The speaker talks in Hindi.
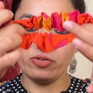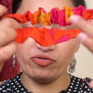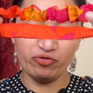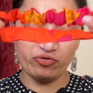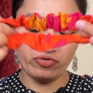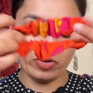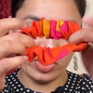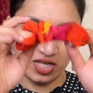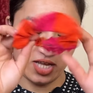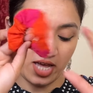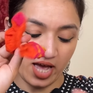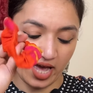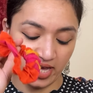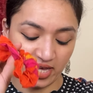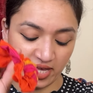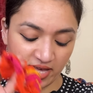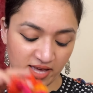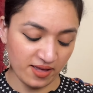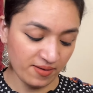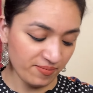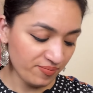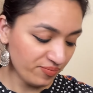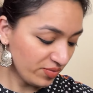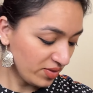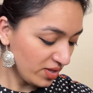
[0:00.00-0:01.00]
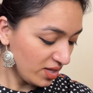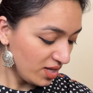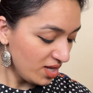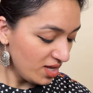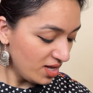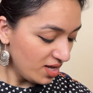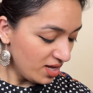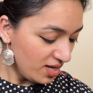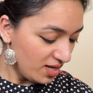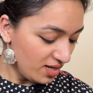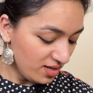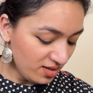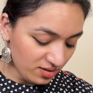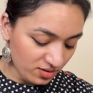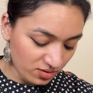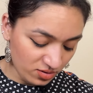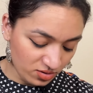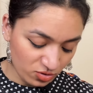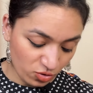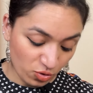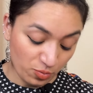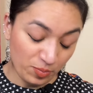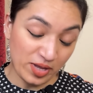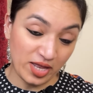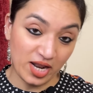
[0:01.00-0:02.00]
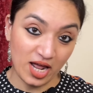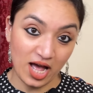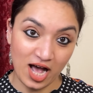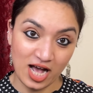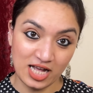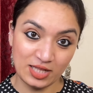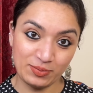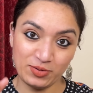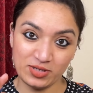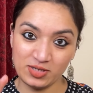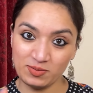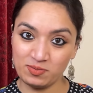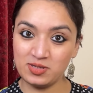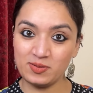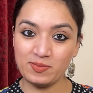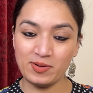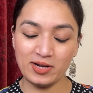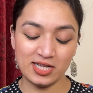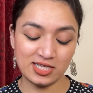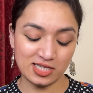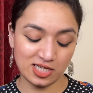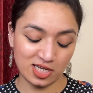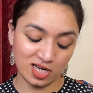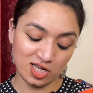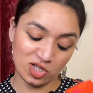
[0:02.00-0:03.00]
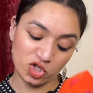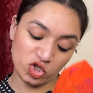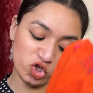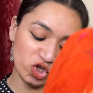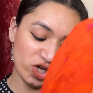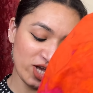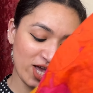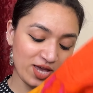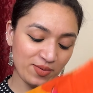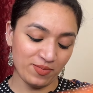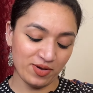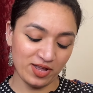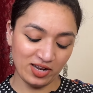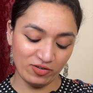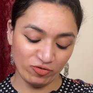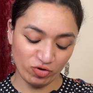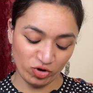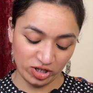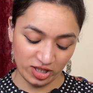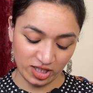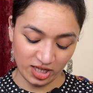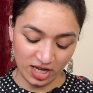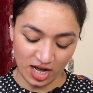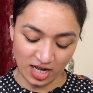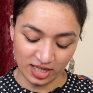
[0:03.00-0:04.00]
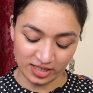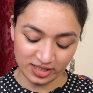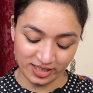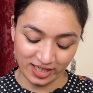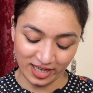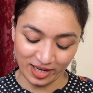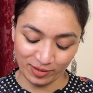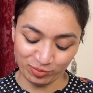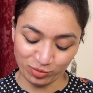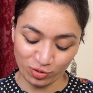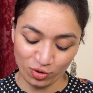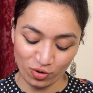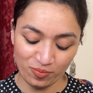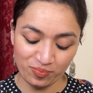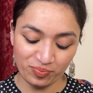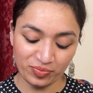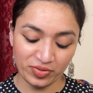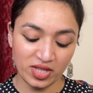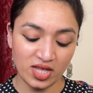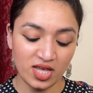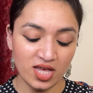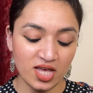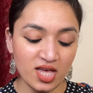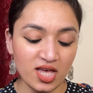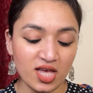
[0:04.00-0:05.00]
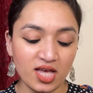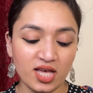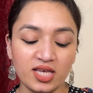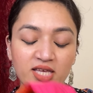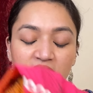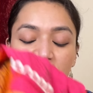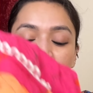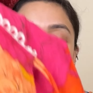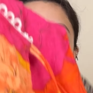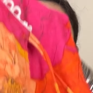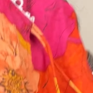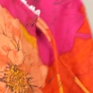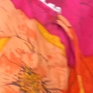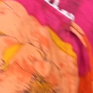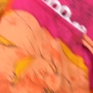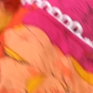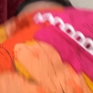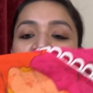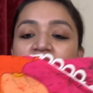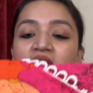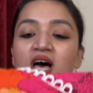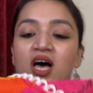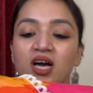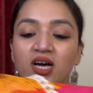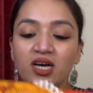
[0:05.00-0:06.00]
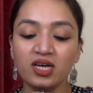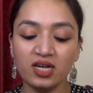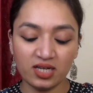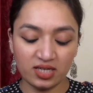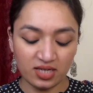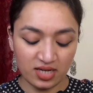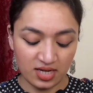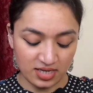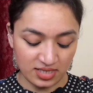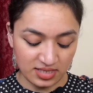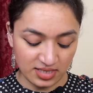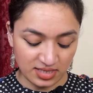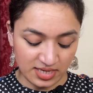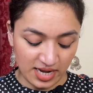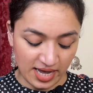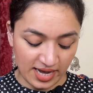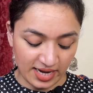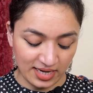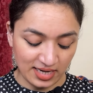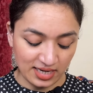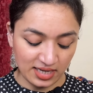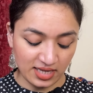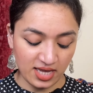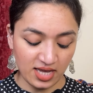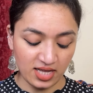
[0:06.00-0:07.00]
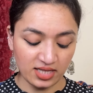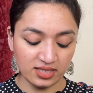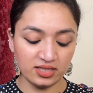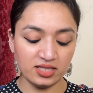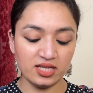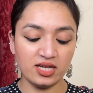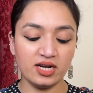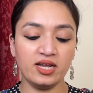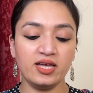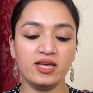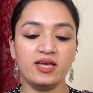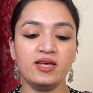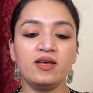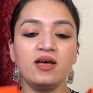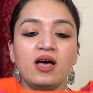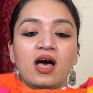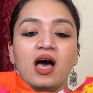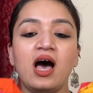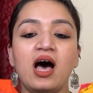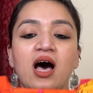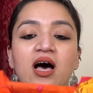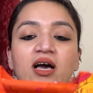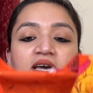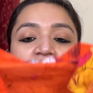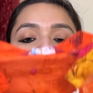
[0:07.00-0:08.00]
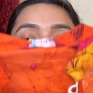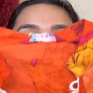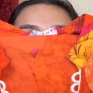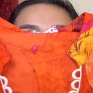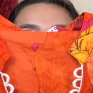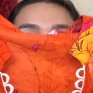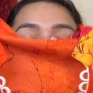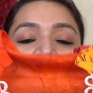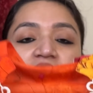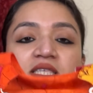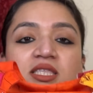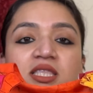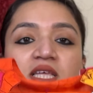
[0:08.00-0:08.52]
फ्री आई है तो मेरे हाथ में सबसे पहले स्क्रंची आई मैंने वही दिखा दिया आपको ये जो है ना अंगरखा स्टाइल के अंदर है आगे से इस